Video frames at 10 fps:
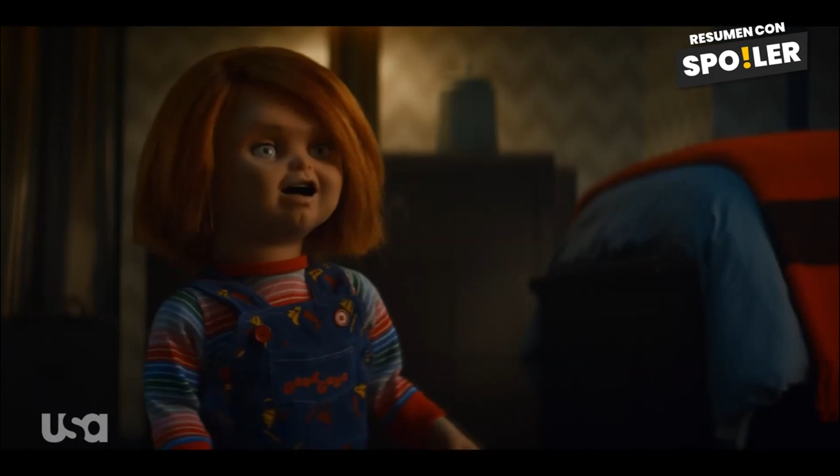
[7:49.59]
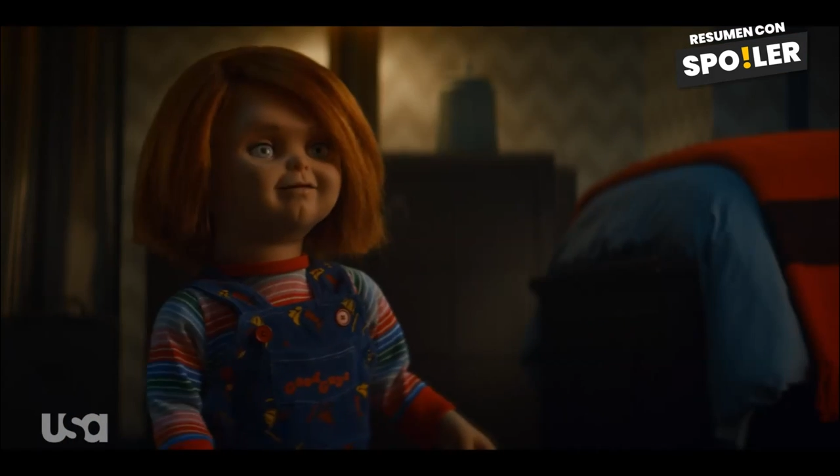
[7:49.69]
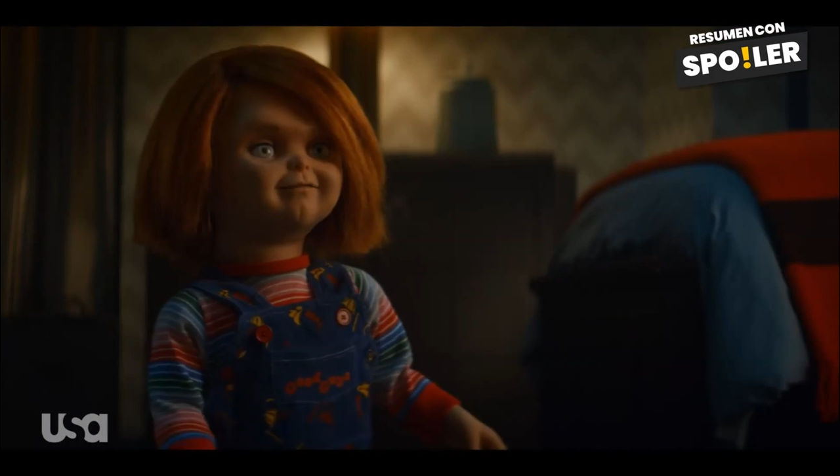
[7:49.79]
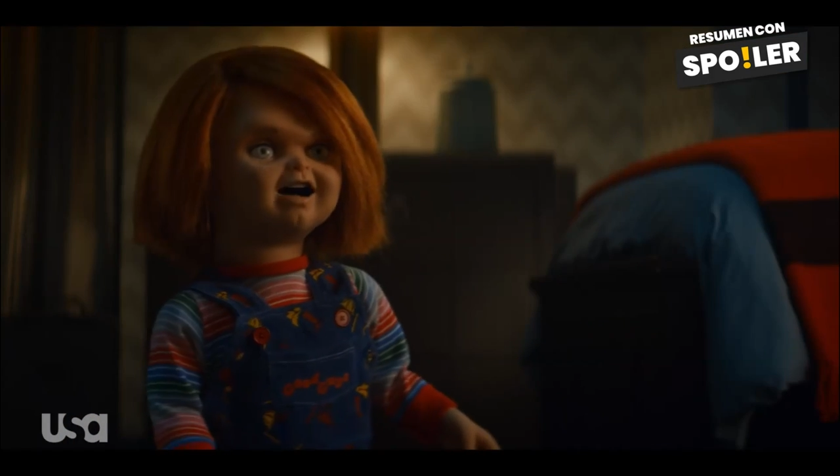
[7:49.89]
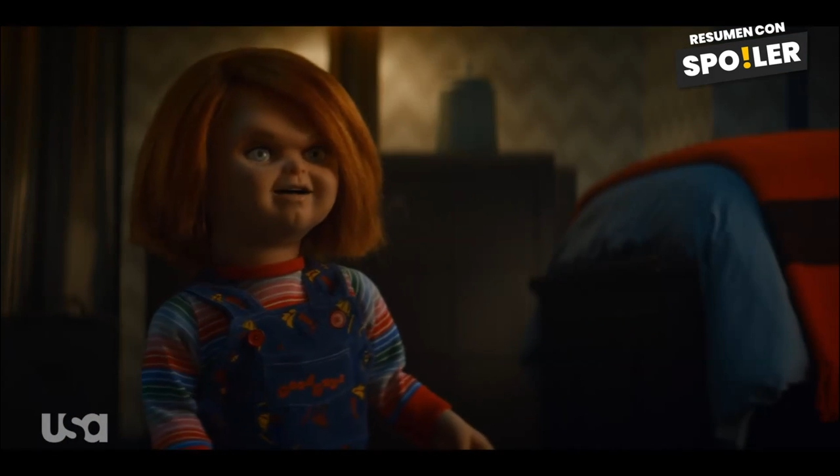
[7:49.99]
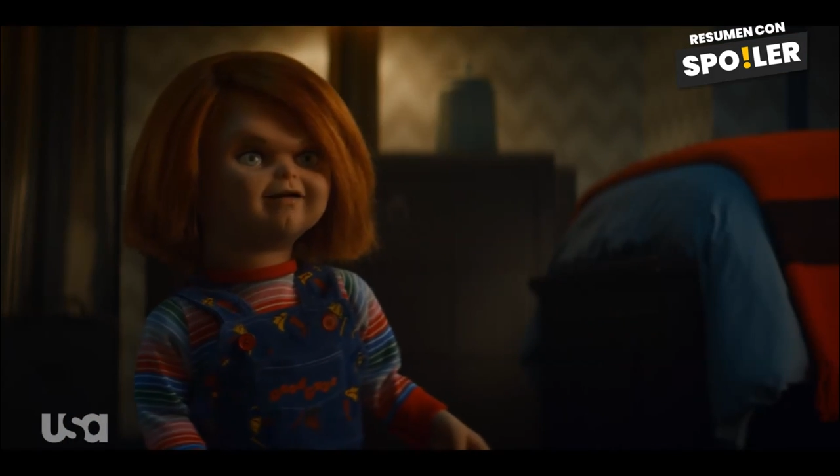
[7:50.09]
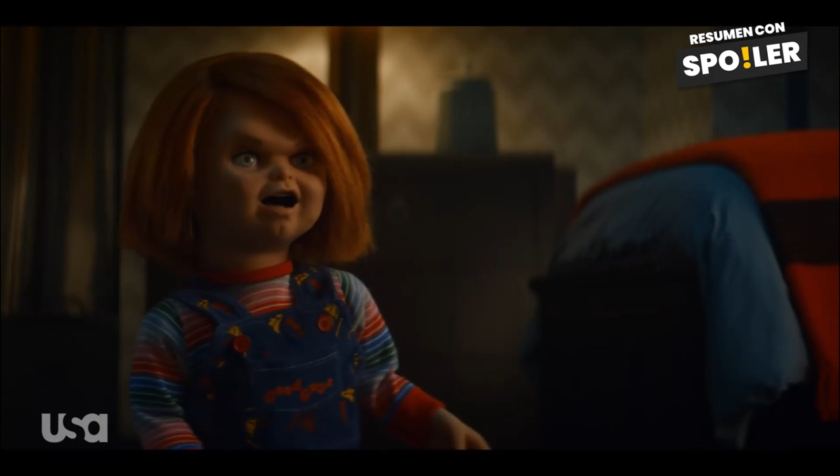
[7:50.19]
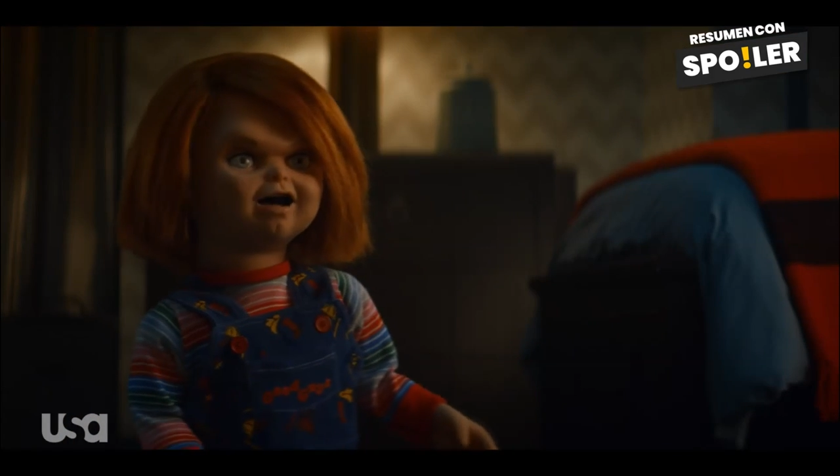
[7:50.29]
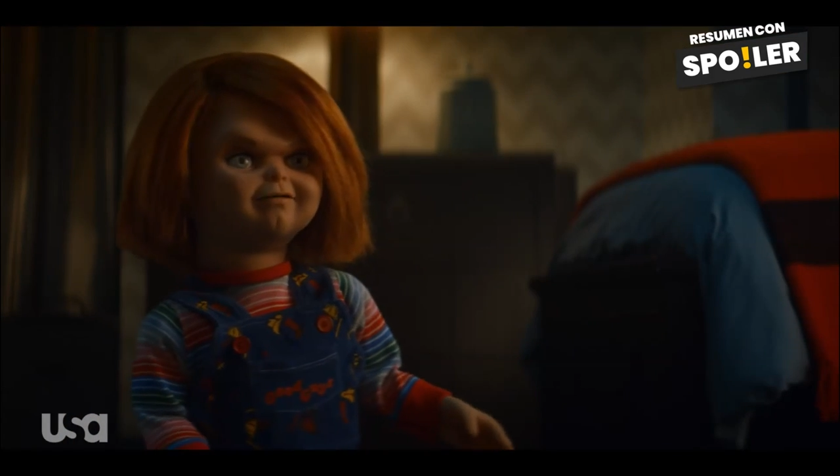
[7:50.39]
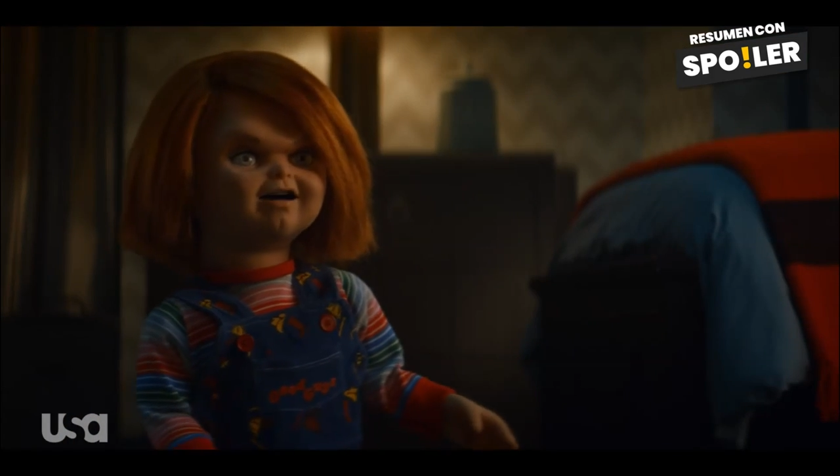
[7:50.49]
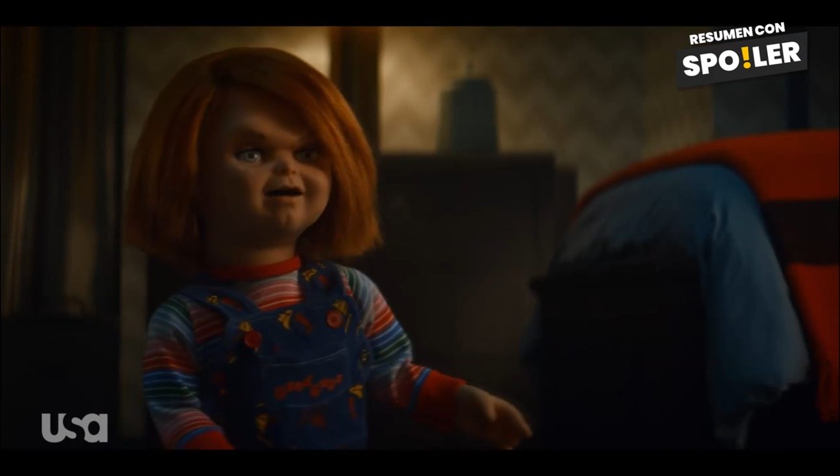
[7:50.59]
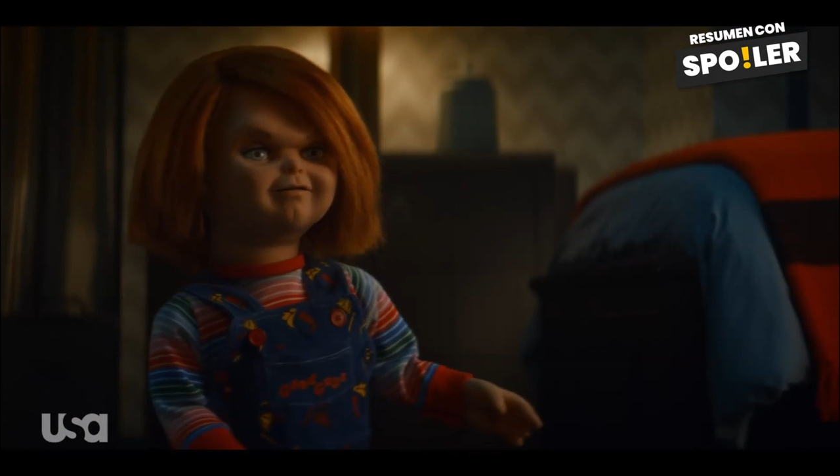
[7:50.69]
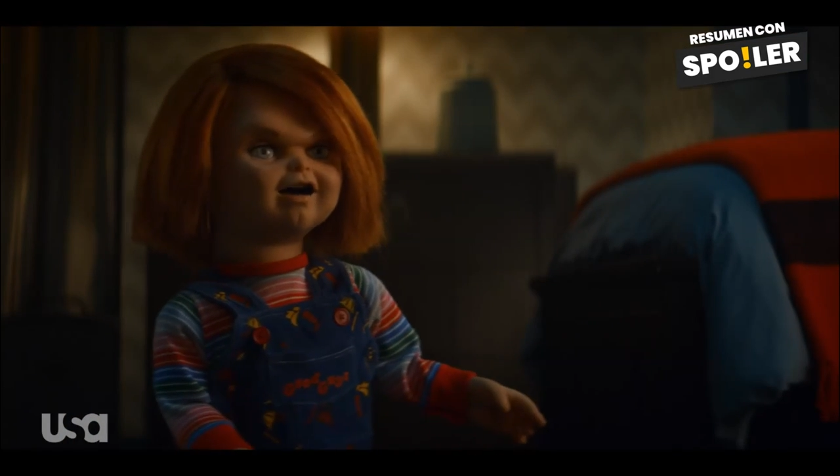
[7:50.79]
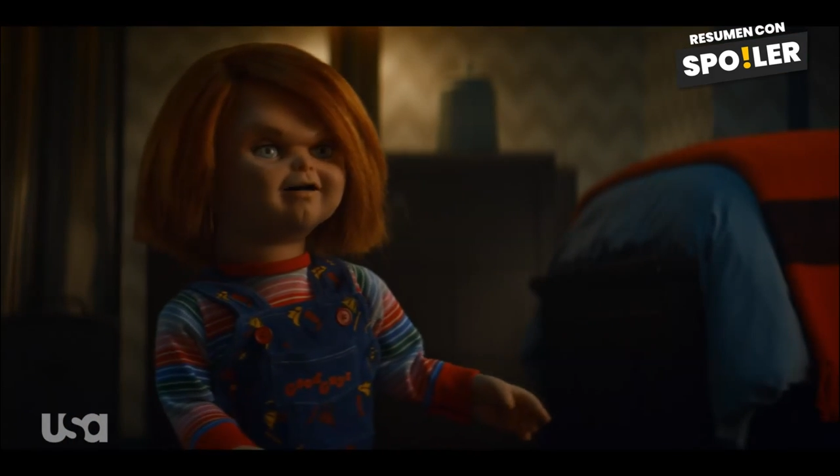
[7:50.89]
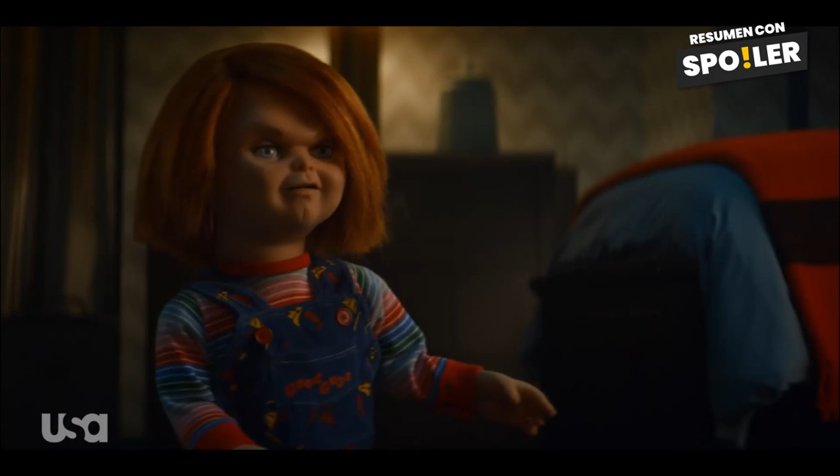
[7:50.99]
Tuve que hacerlo,
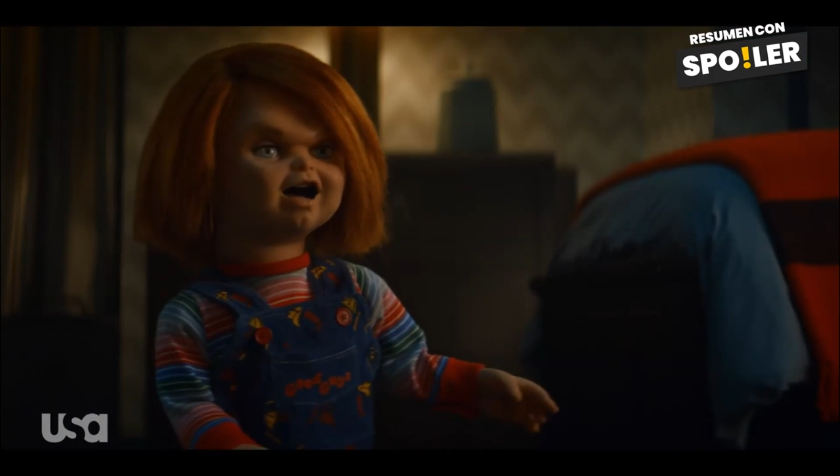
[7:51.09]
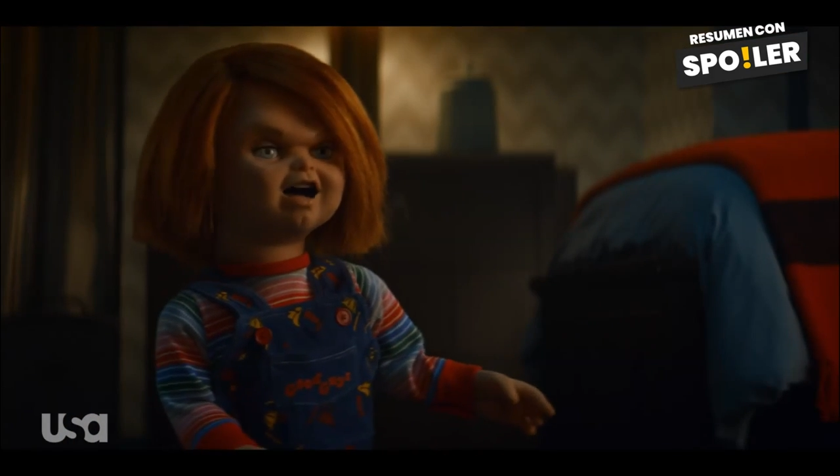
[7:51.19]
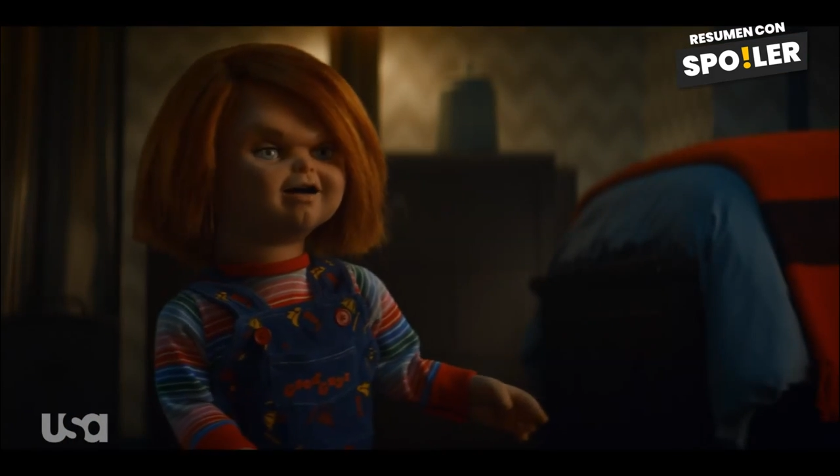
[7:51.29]
reconozco a un idiota